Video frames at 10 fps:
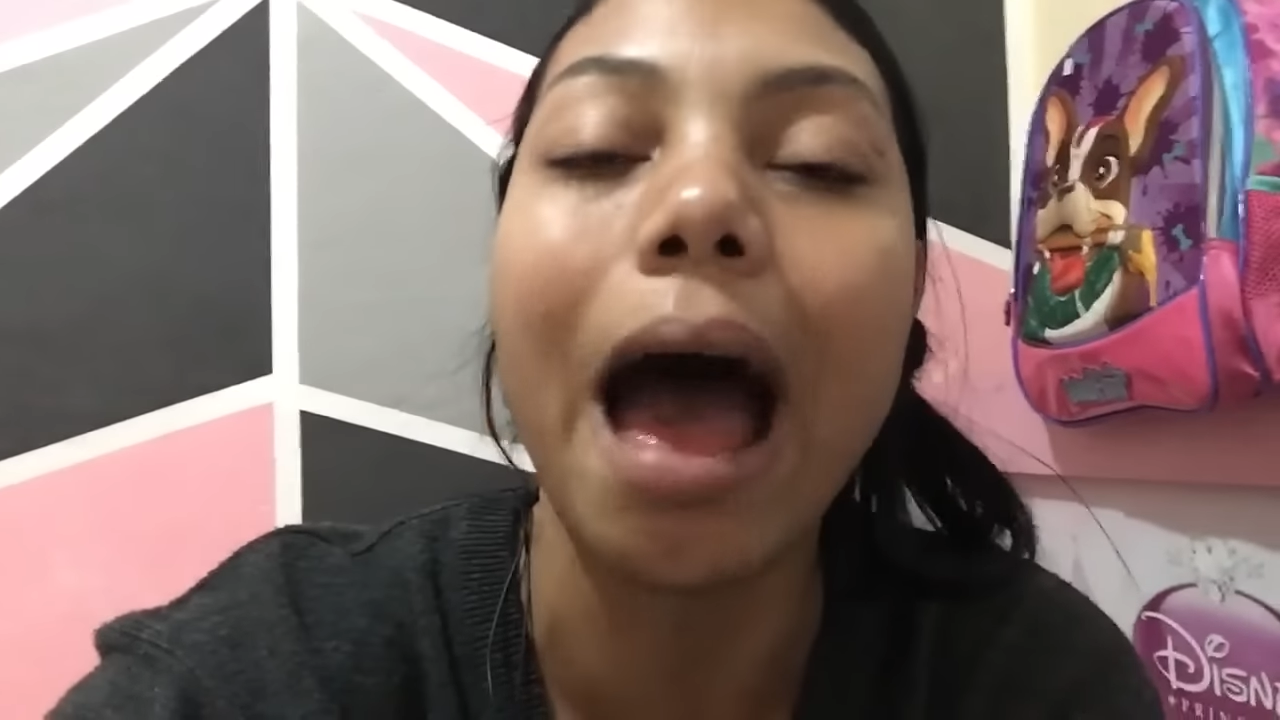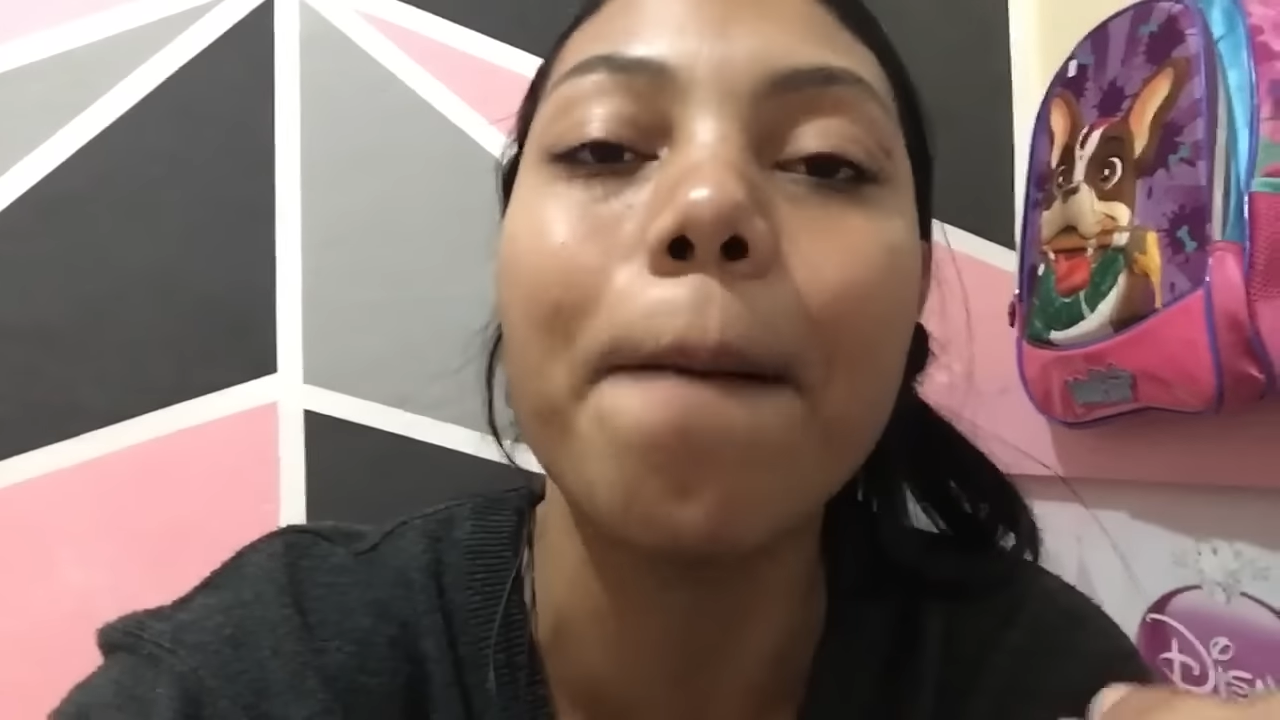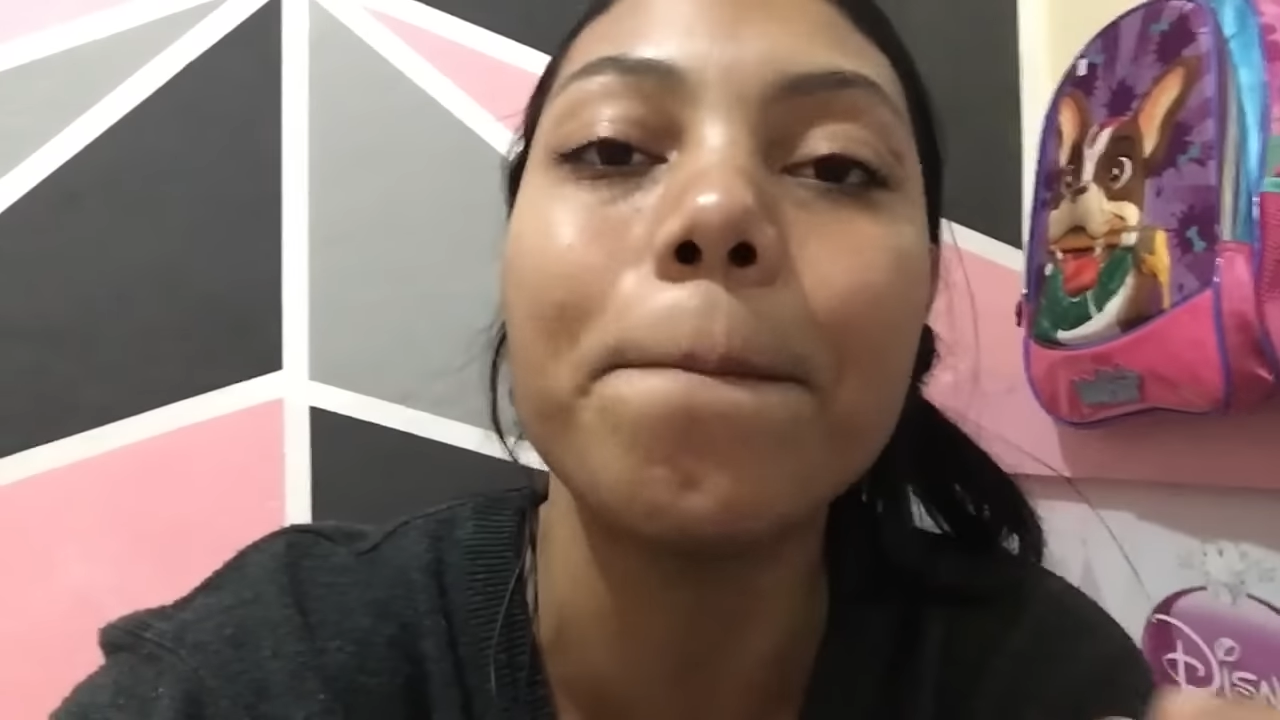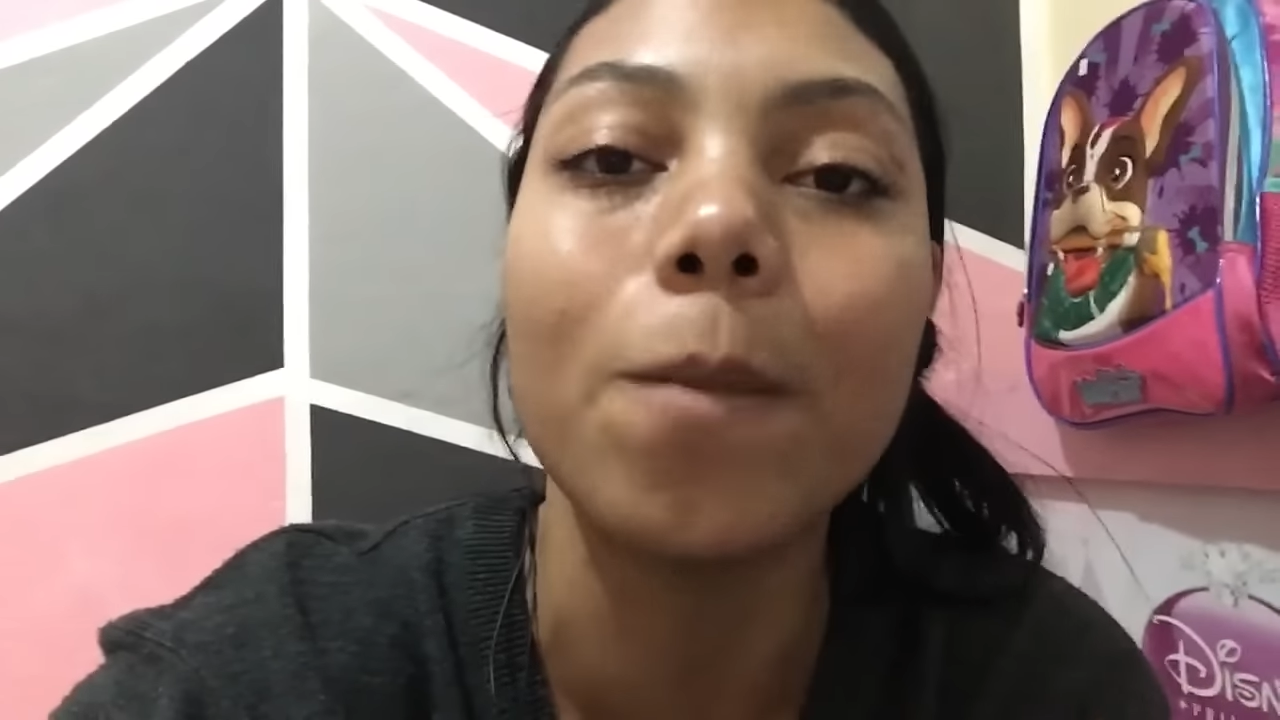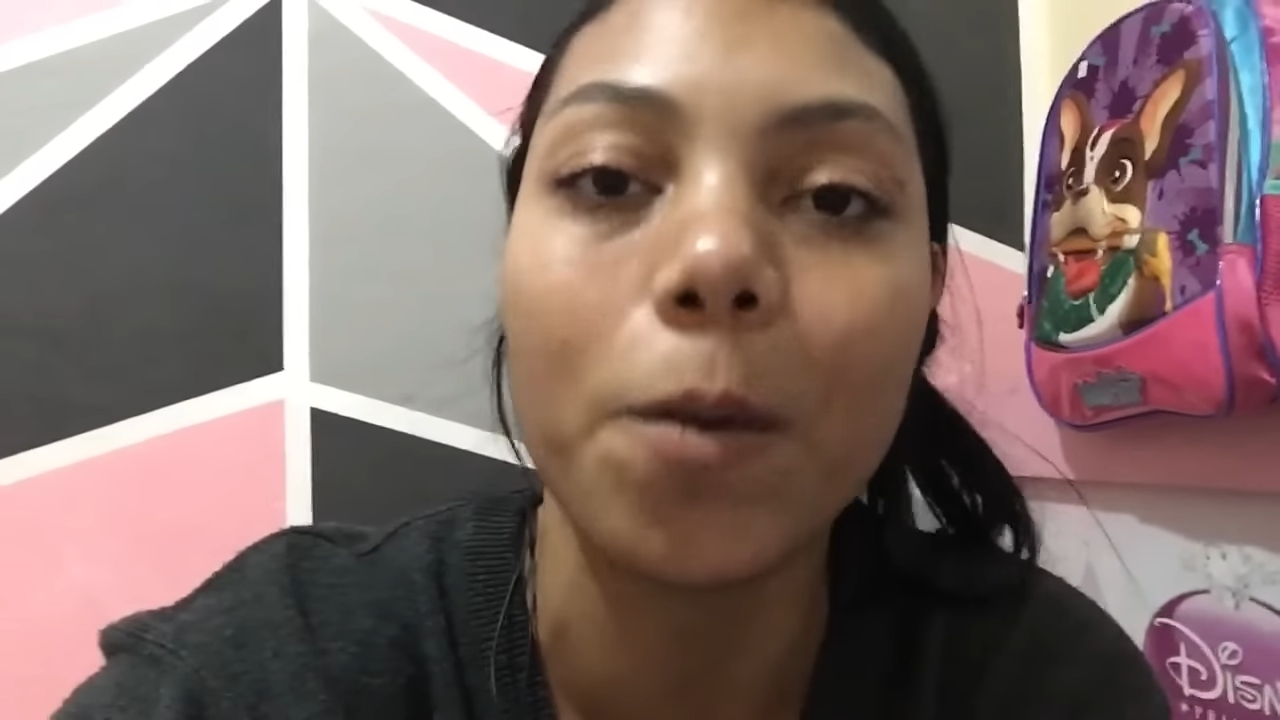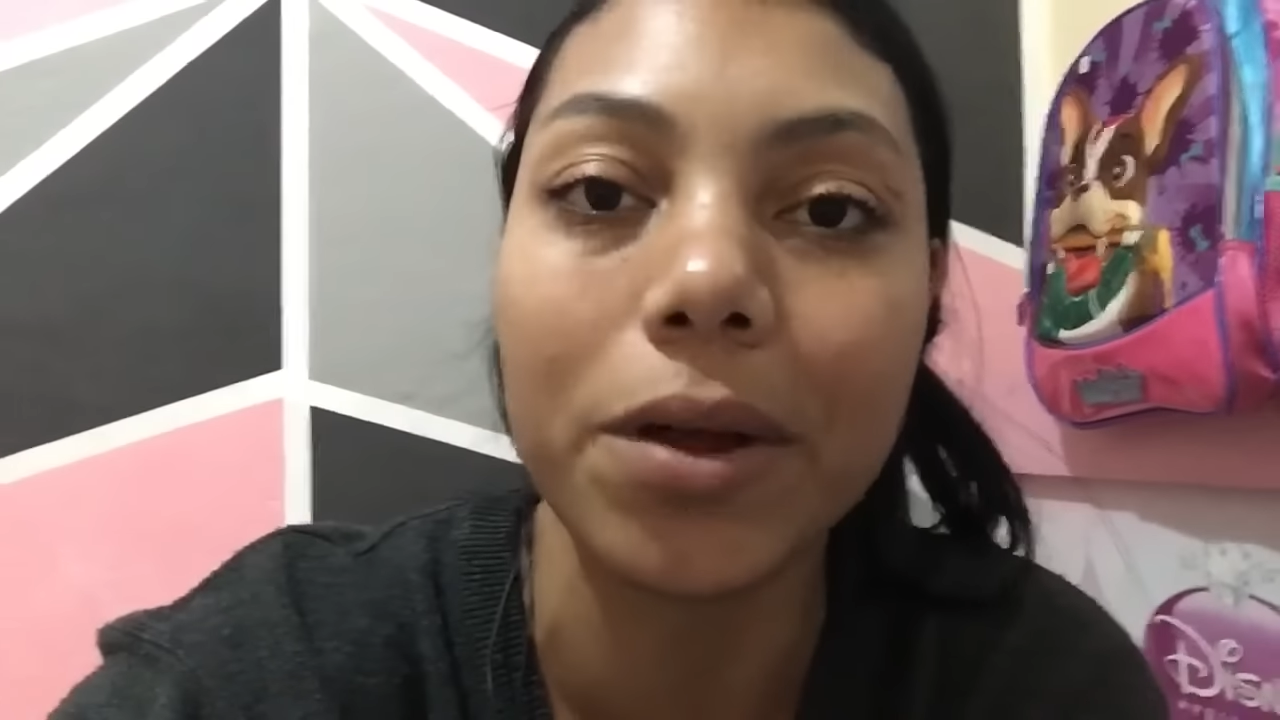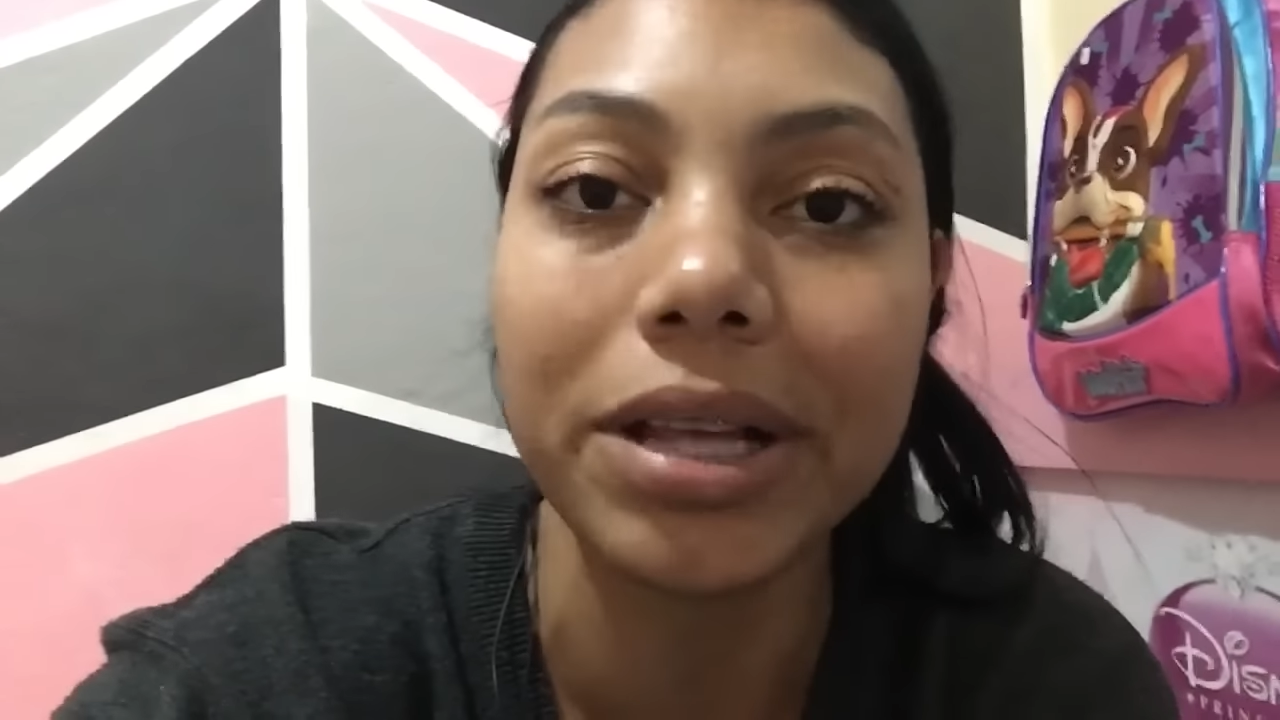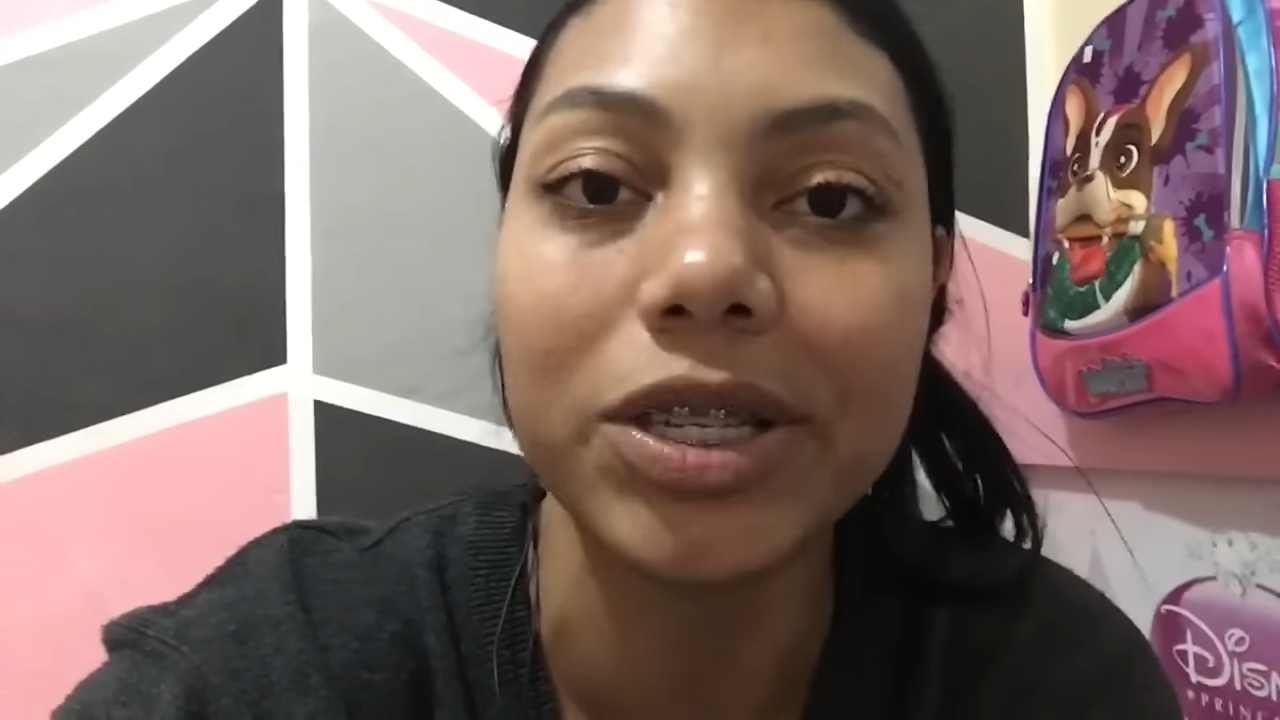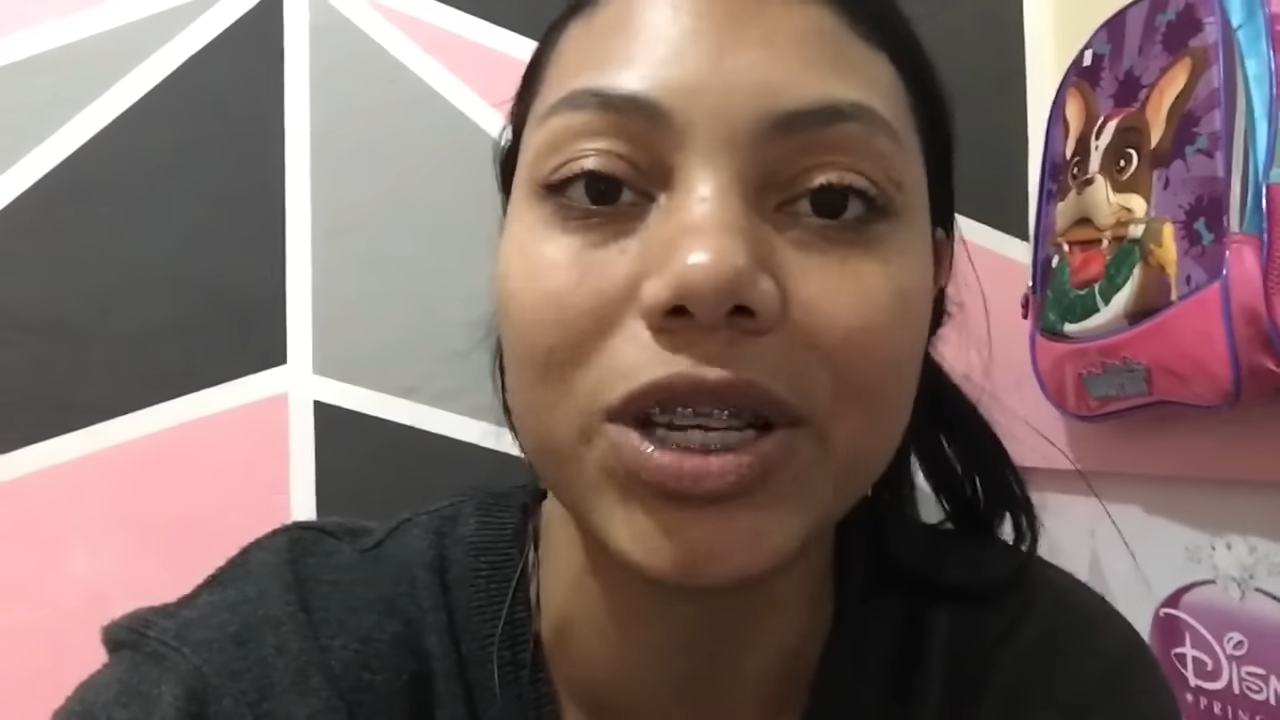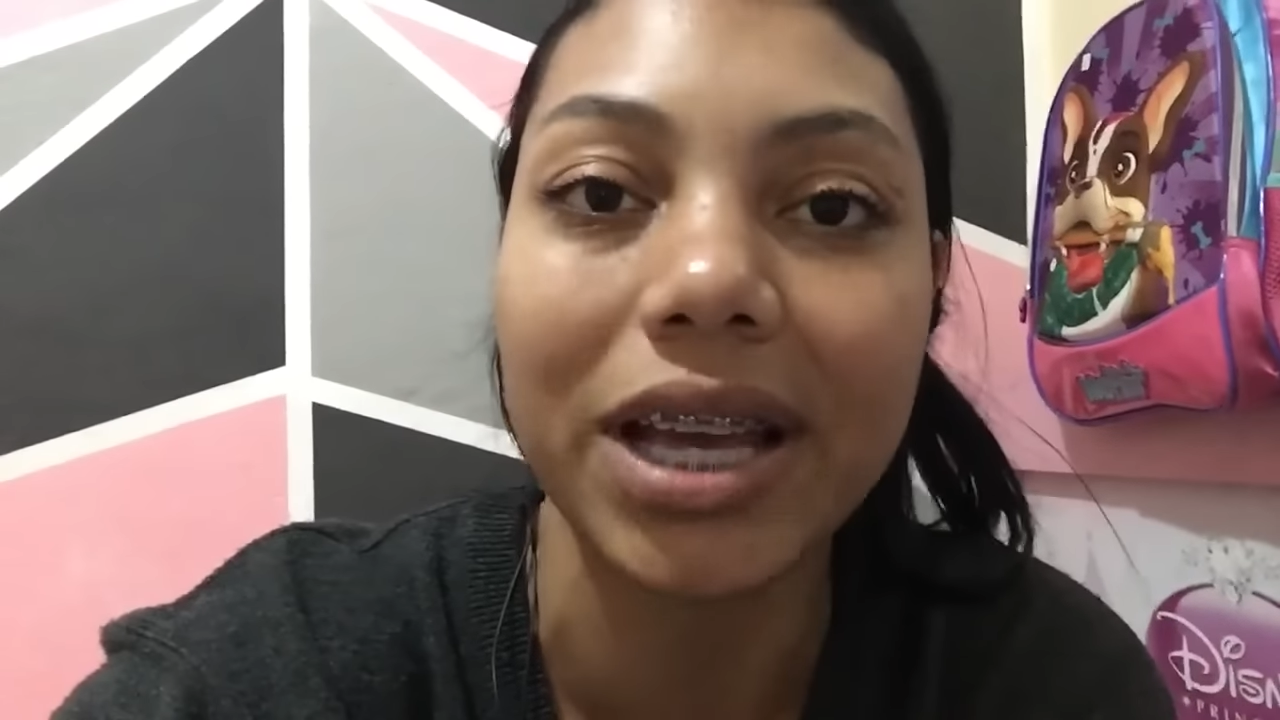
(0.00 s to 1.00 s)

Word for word: Amores de